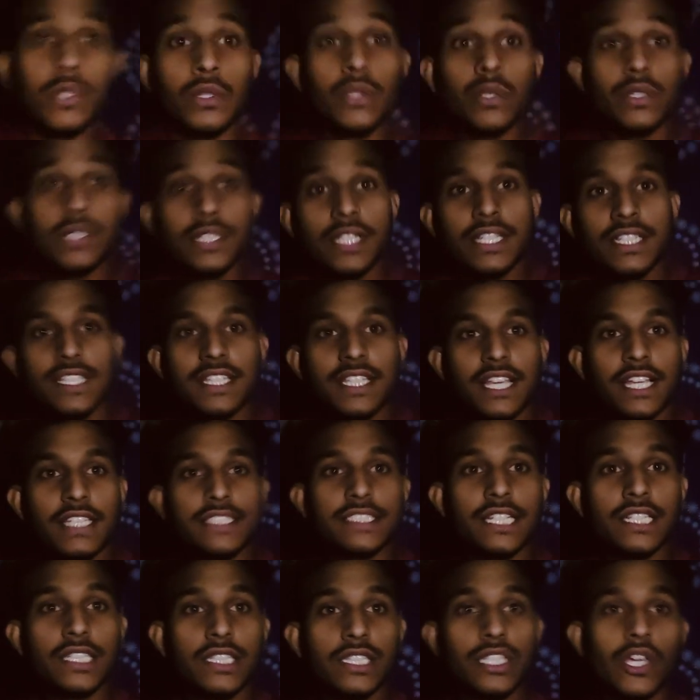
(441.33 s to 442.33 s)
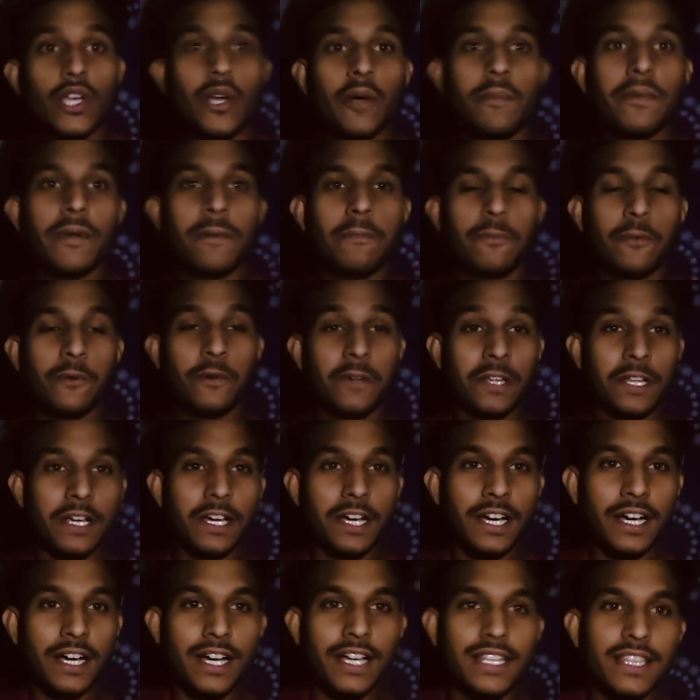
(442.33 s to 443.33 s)
तो ये देख सकते हो मैं पूरा
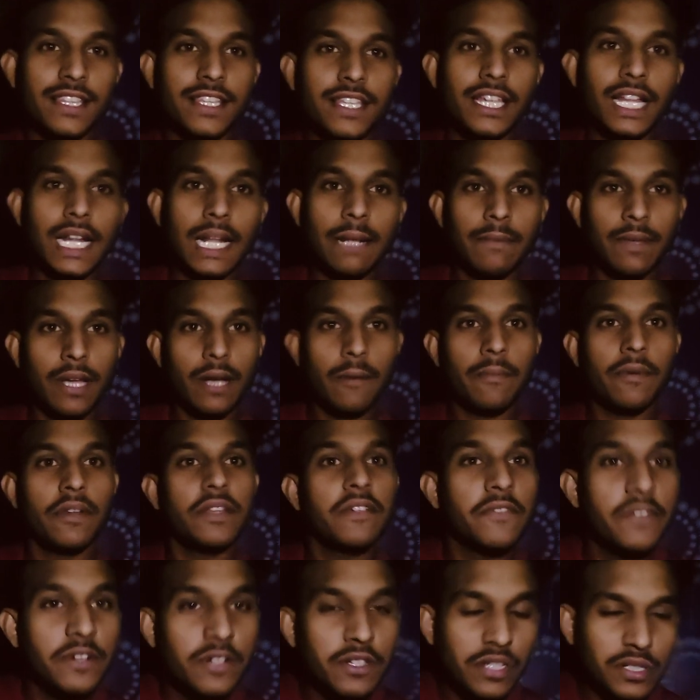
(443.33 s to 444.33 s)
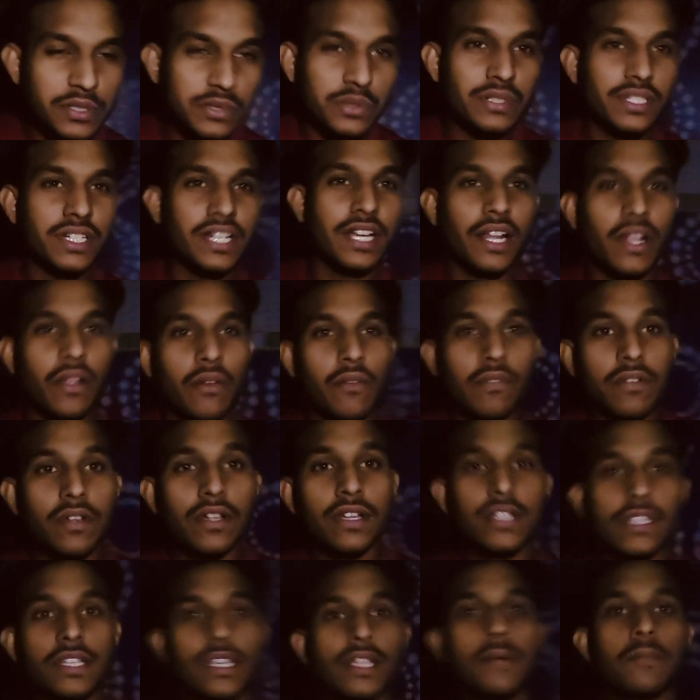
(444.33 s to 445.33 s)
अंधेरे में अपनी वीडियो शूट कर रहा हूँ
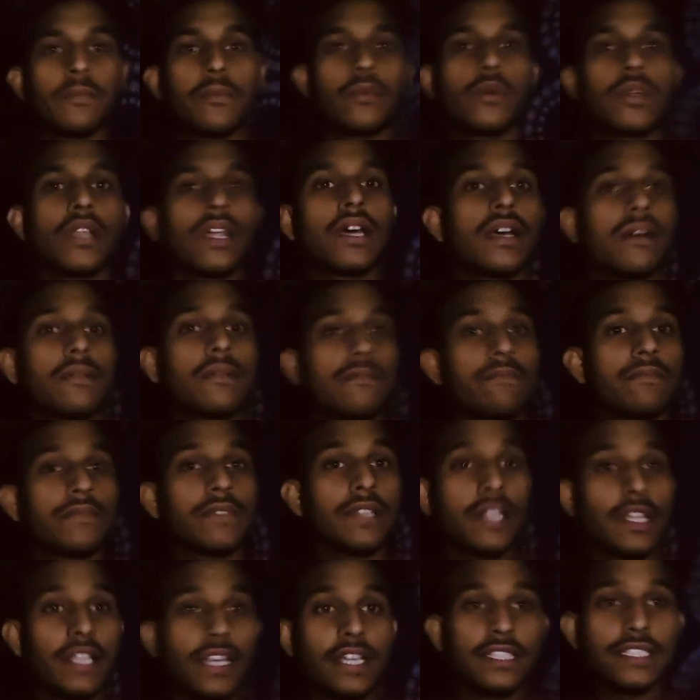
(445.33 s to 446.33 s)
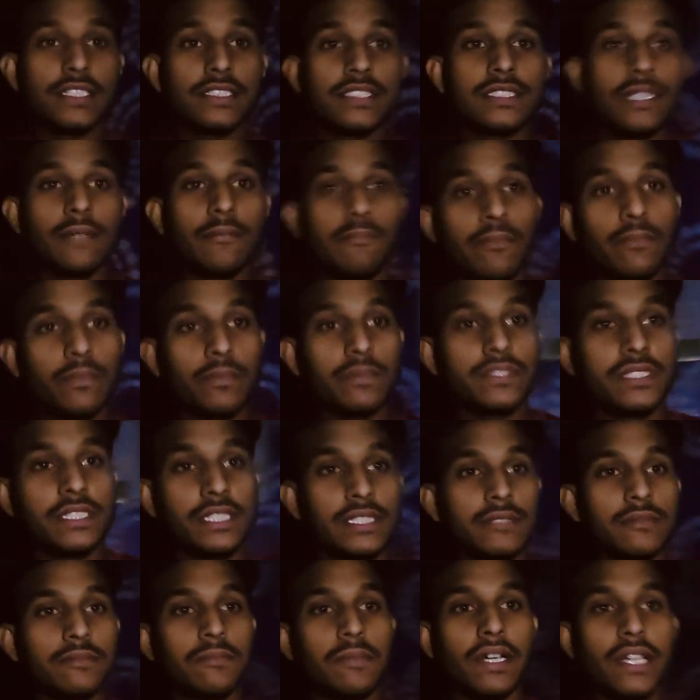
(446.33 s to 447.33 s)
ये पूरा तरीके से सब
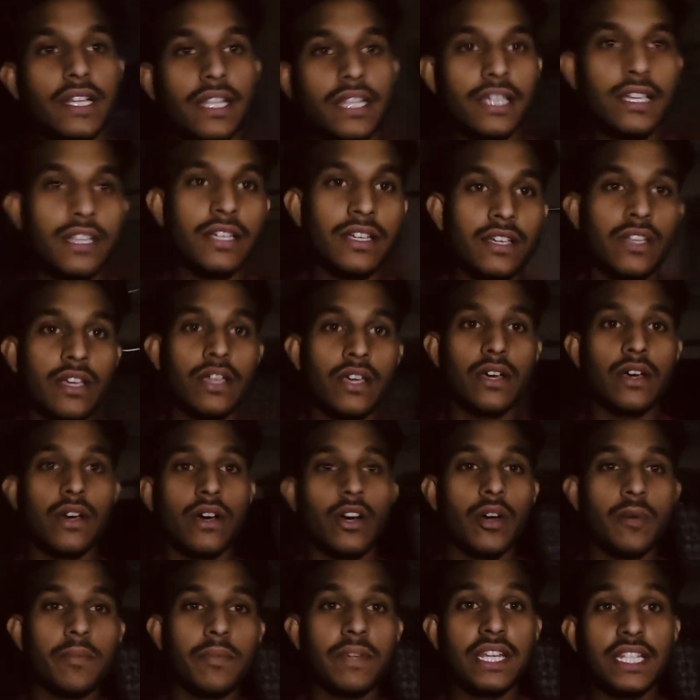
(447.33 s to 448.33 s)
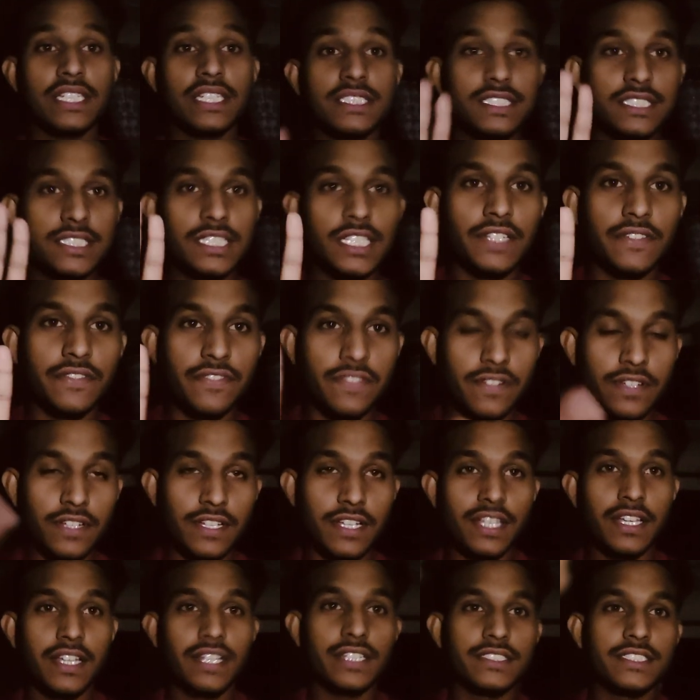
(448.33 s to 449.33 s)
चीज़ बन है और मैंने
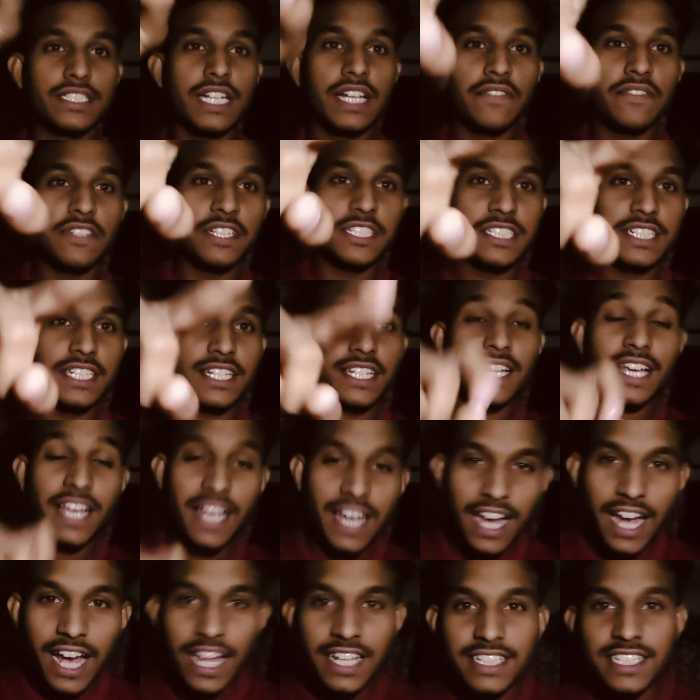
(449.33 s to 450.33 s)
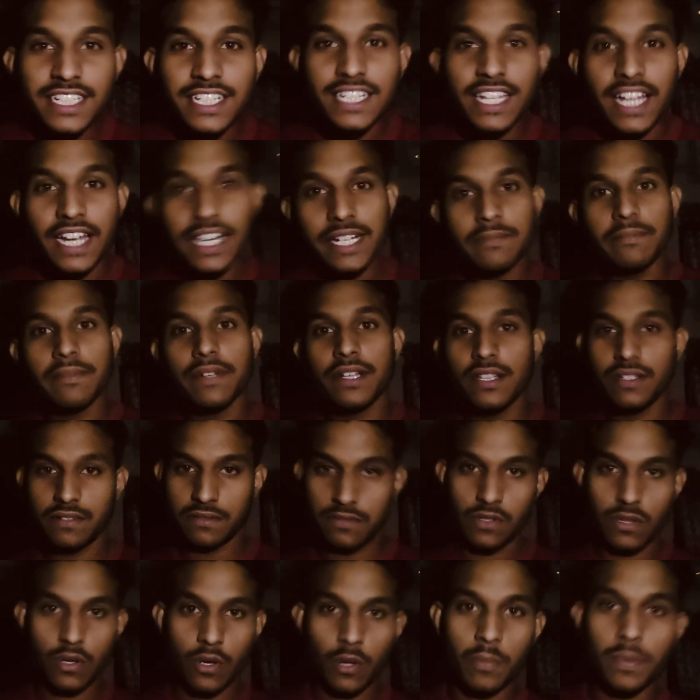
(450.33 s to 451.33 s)
सिर्फ सेल्फी स्टिक की एल लाइट मैंने
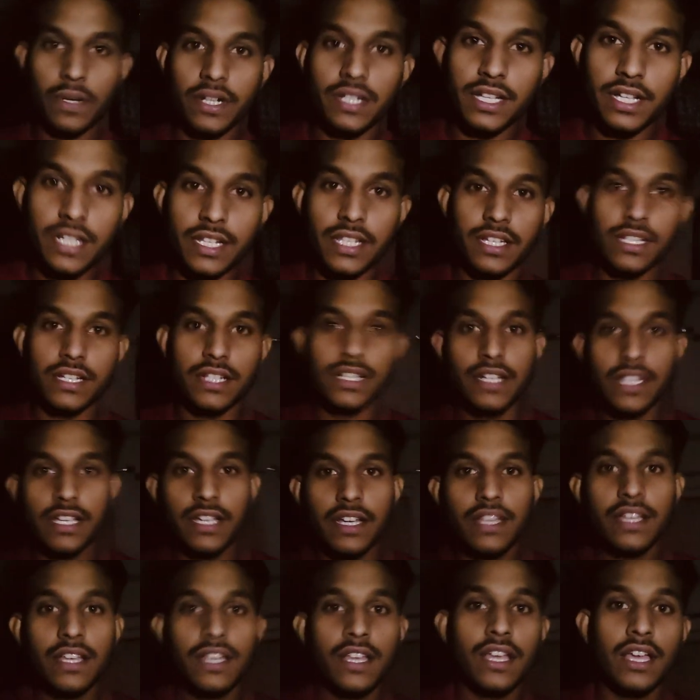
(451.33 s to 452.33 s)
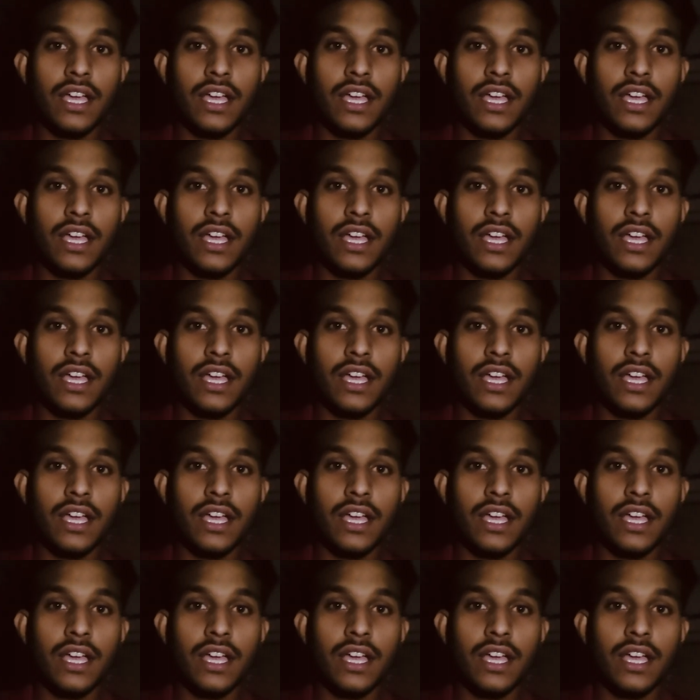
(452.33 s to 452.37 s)
ओपन करी है ठीक है